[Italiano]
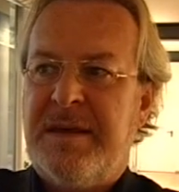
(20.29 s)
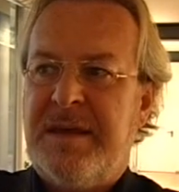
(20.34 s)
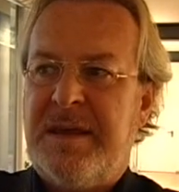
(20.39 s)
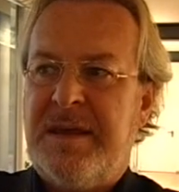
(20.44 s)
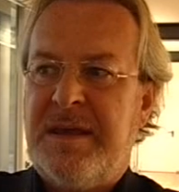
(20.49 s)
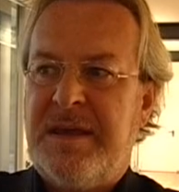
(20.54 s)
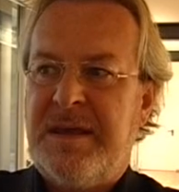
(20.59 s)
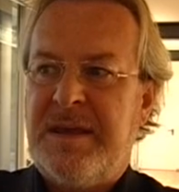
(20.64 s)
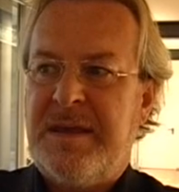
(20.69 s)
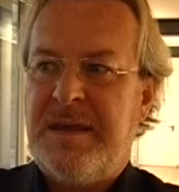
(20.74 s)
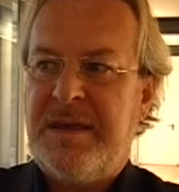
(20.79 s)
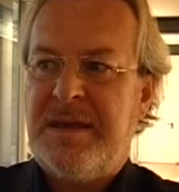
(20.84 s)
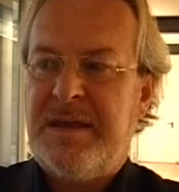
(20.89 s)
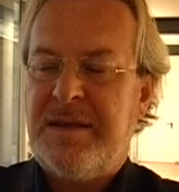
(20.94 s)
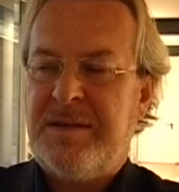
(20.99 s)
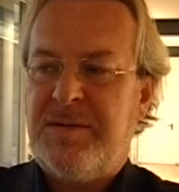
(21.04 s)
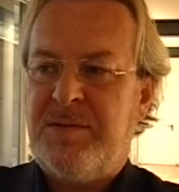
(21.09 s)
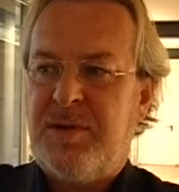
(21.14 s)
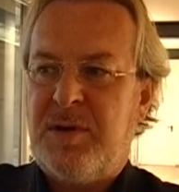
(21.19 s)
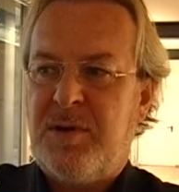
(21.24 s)

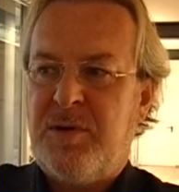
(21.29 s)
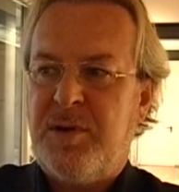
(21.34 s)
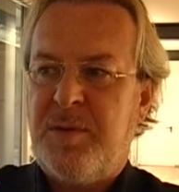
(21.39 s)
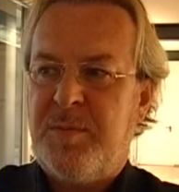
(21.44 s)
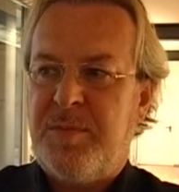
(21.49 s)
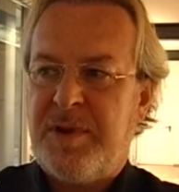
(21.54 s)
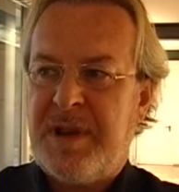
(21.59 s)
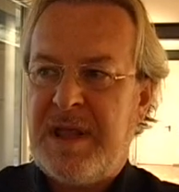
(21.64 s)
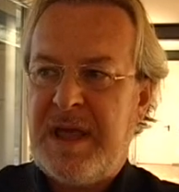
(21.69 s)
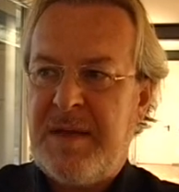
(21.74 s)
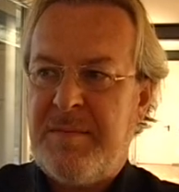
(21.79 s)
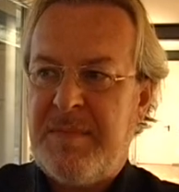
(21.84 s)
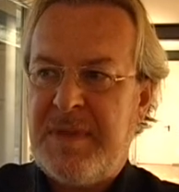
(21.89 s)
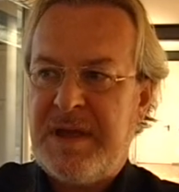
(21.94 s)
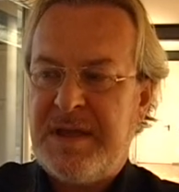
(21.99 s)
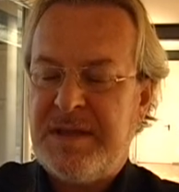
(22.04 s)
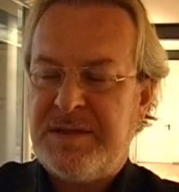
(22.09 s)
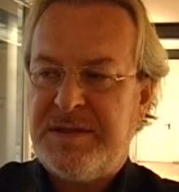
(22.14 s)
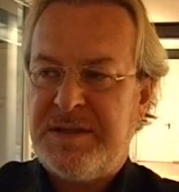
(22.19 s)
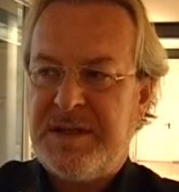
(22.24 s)
eh, di un accordo di
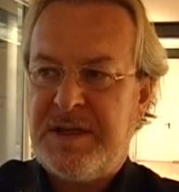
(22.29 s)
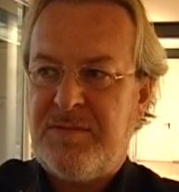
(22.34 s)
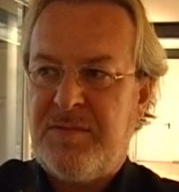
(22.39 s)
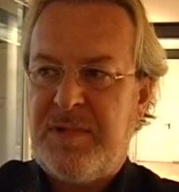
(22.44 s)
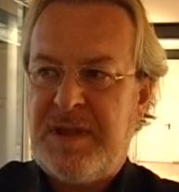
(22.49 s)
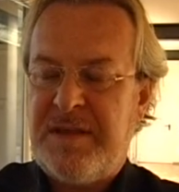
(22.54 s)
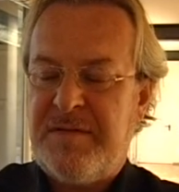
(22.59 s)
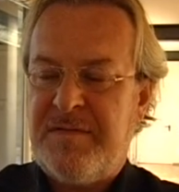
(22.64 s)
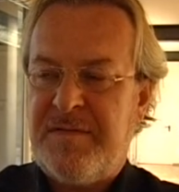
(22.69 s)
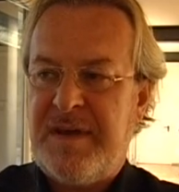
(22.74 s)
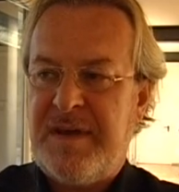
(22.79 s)
programma circa due anni